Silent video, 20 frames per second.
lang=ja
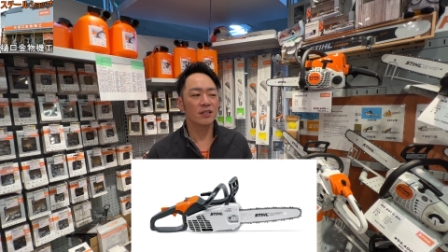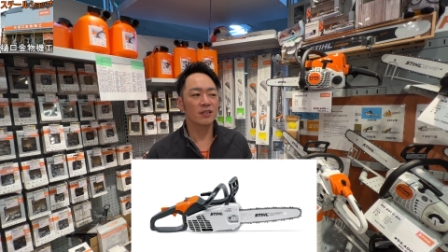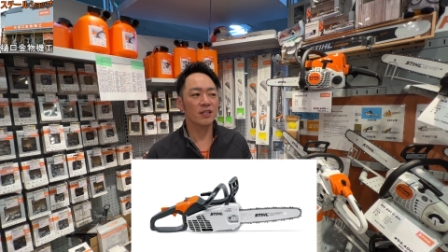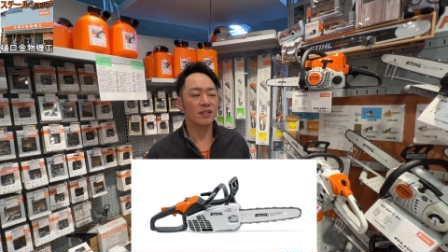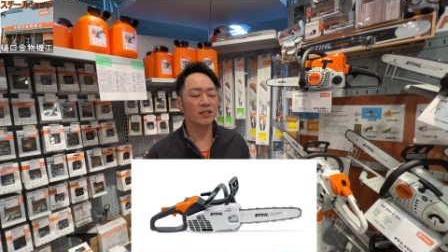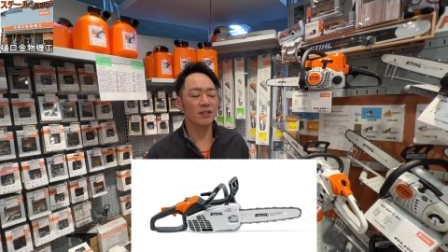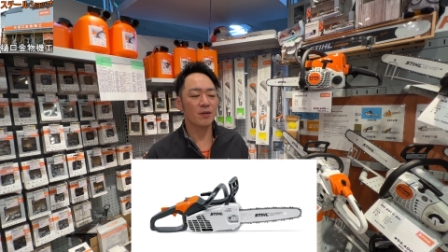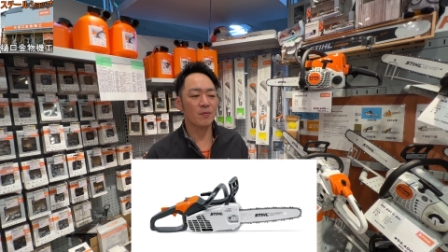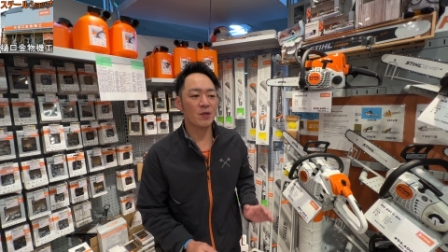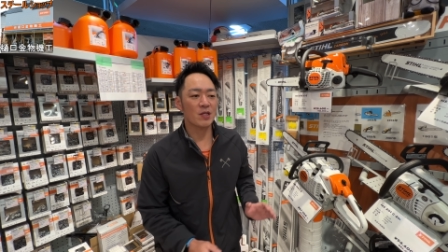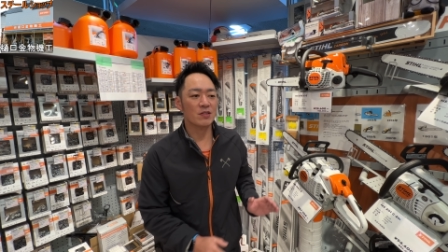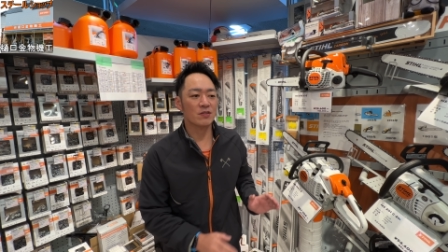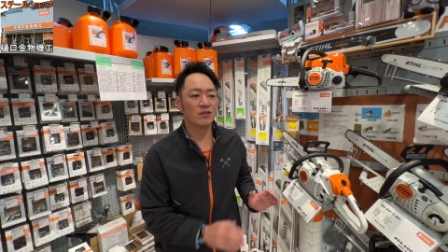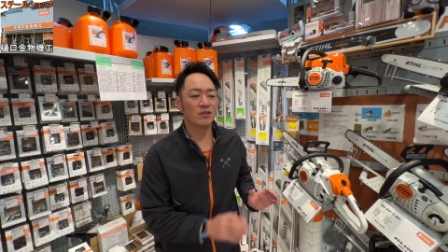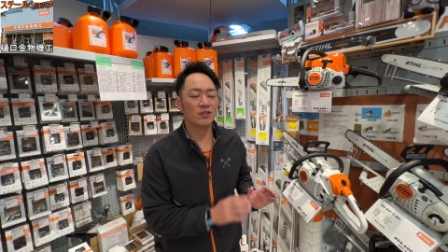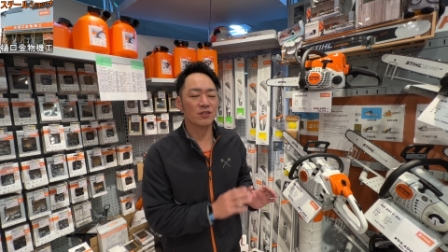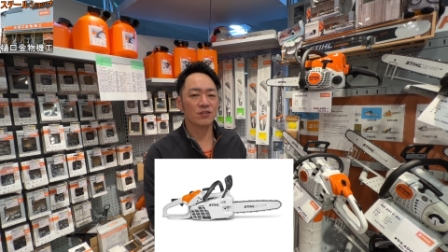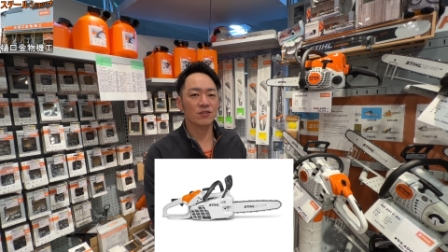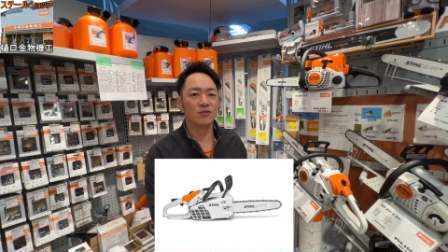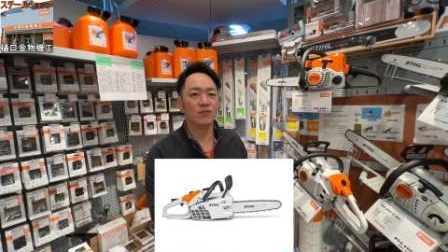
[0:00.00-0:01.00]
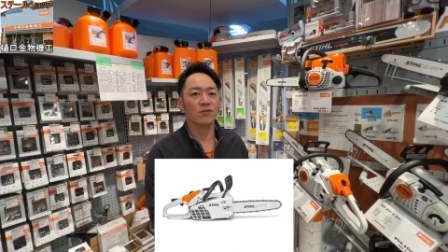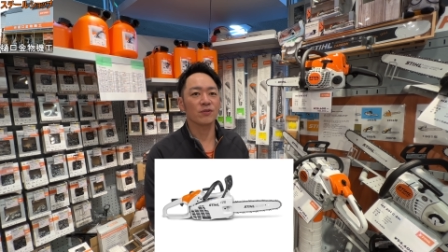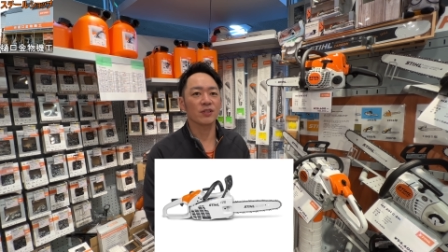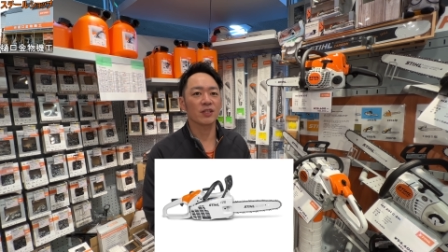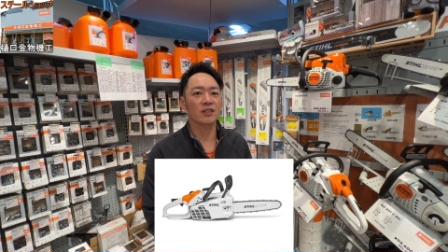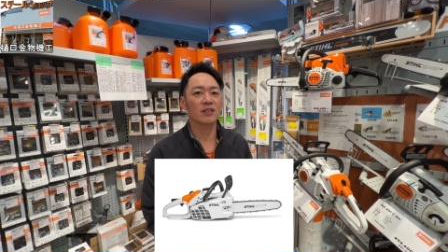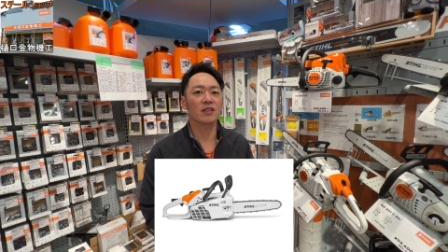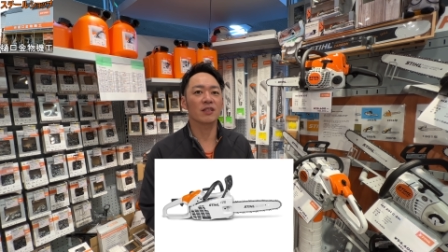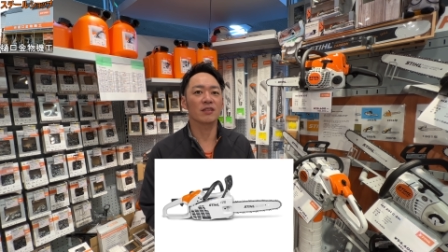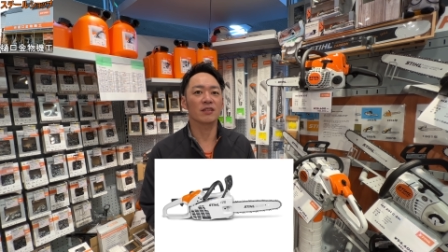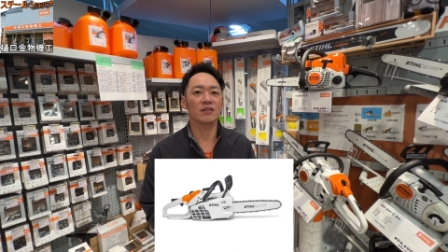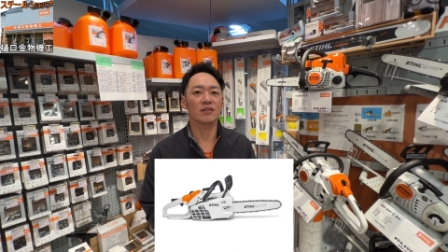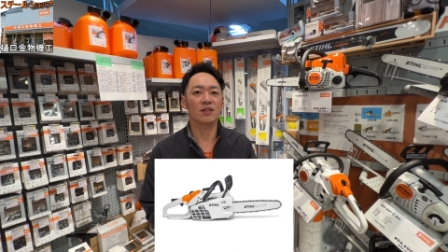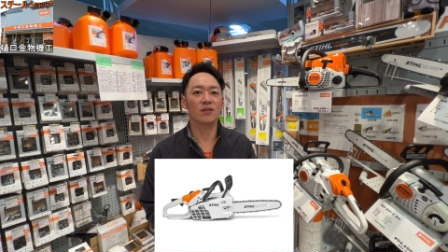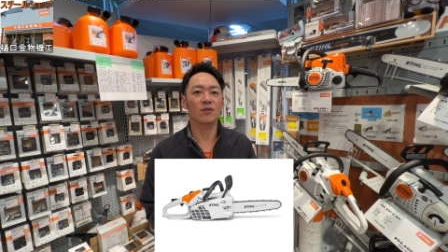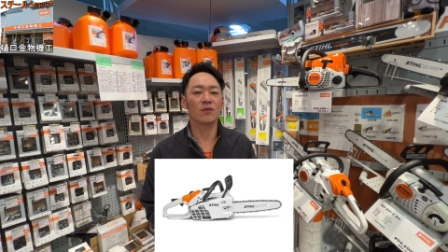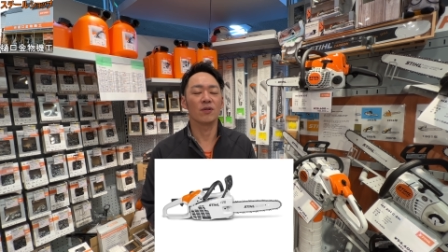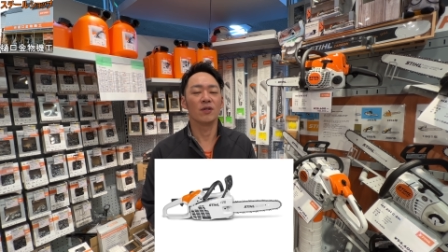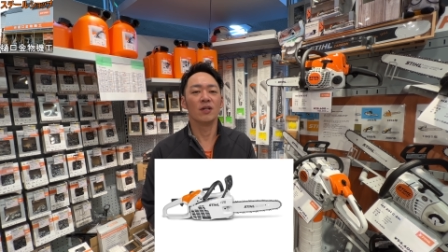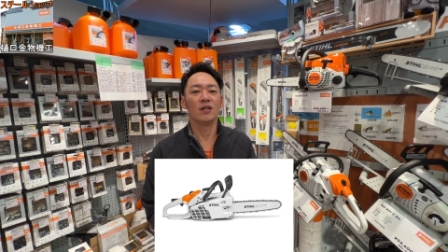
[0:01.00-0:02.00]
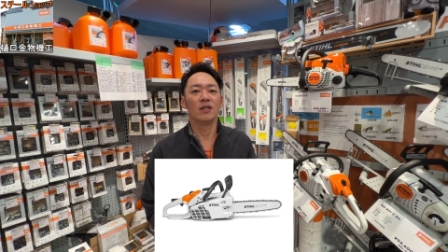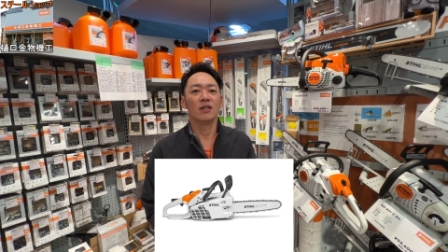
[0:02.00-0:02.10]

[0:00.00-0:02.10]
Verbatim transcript: で エムエスいちきゅうよん になったんですけど、